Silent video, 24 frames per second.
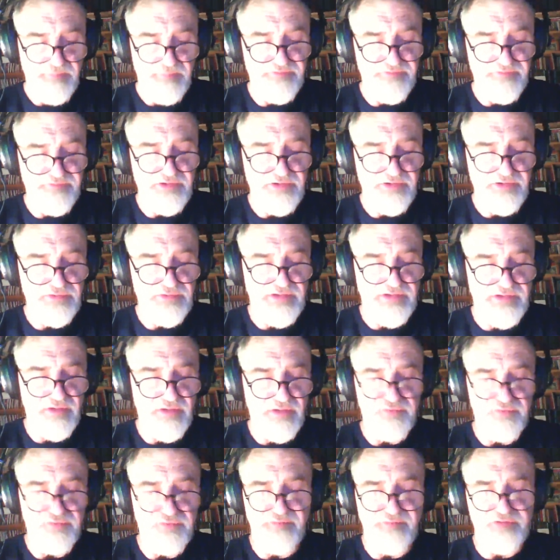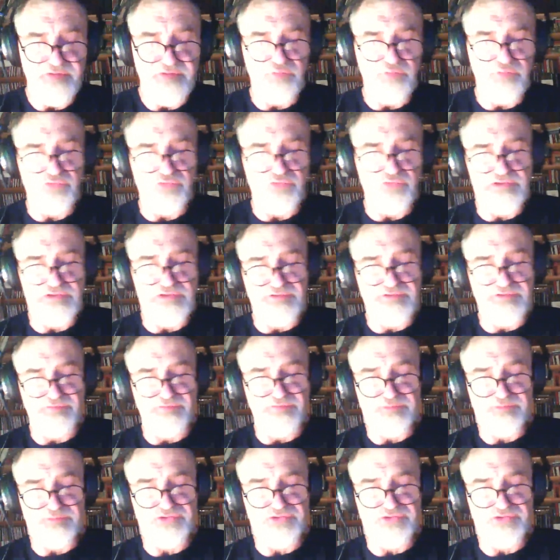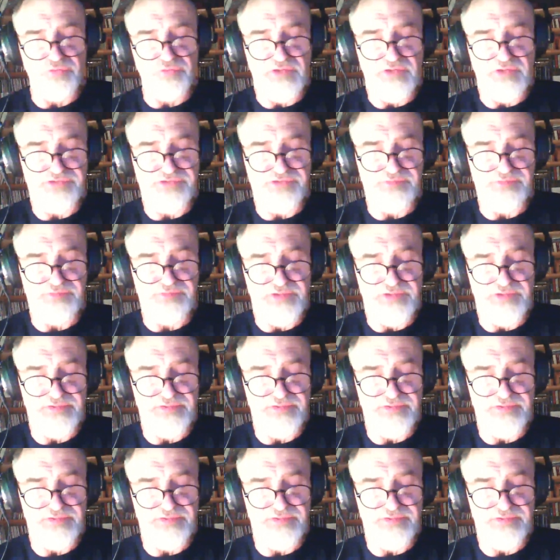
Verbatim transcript: Pewnego dnia odmawiał modlitwę przed ołtarzem,